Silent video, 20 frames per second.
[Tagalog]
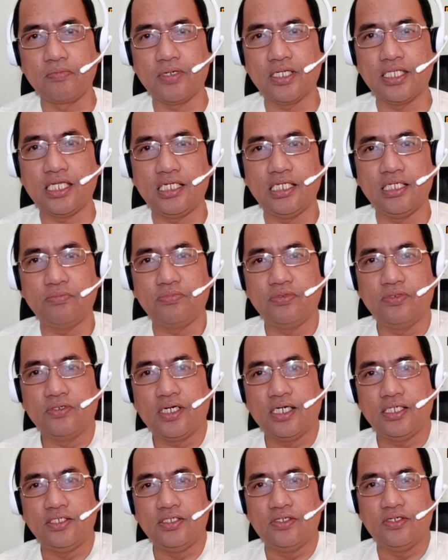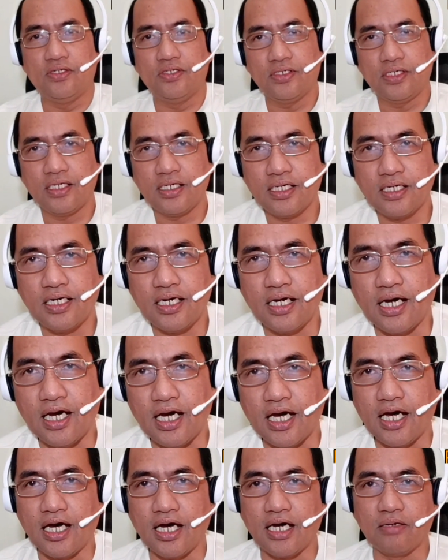madali po kayong
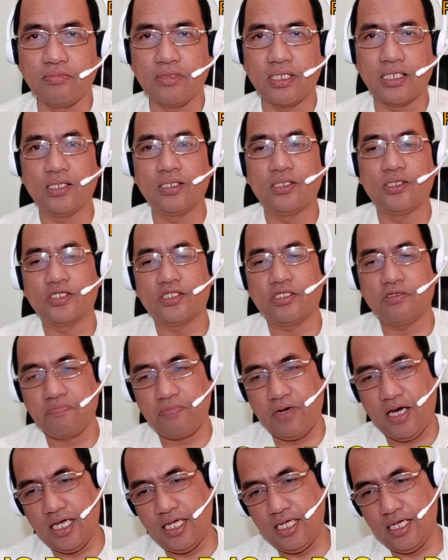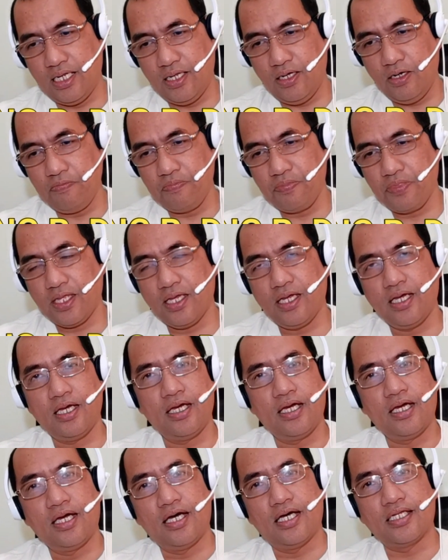uh, mananotify. Ano?
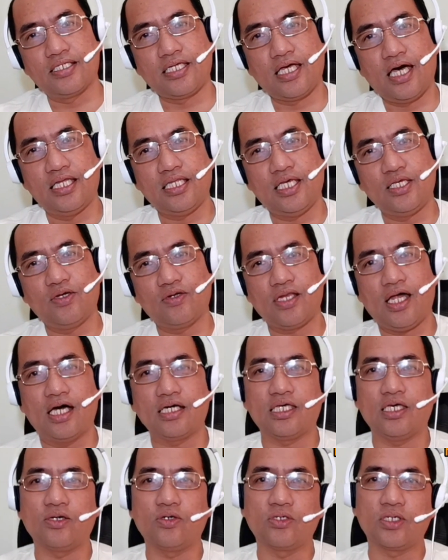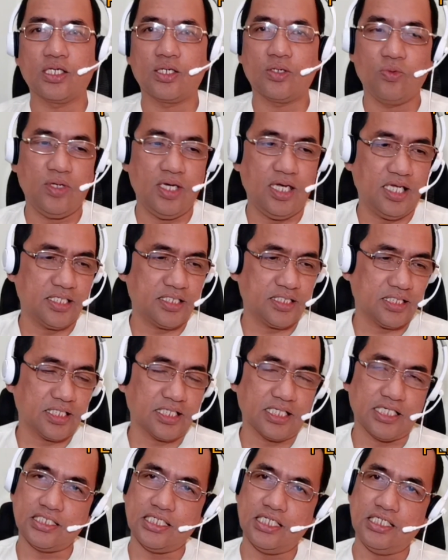At sana yung lagi kong
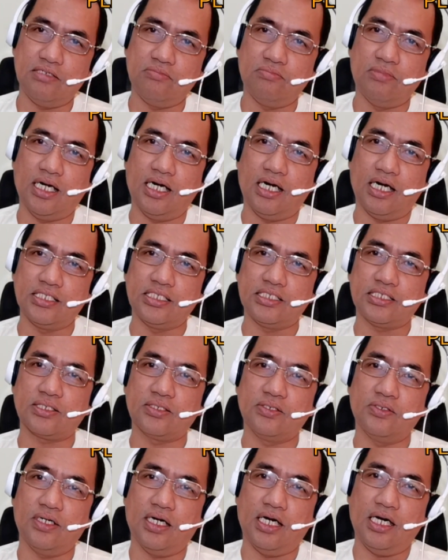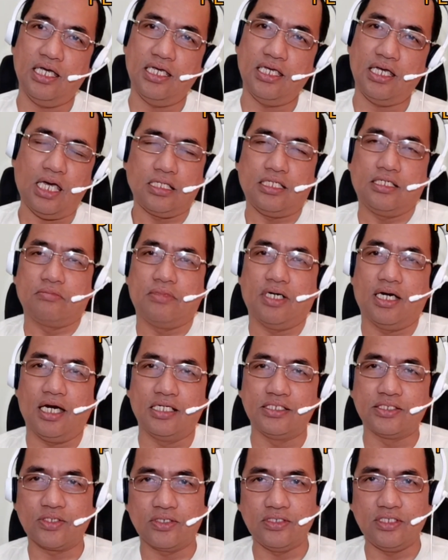request kasi yung mga ads ko ay, ay yung
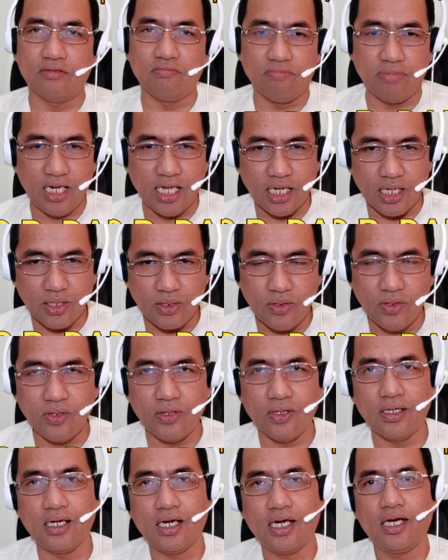mga ads ko, yung vlog ko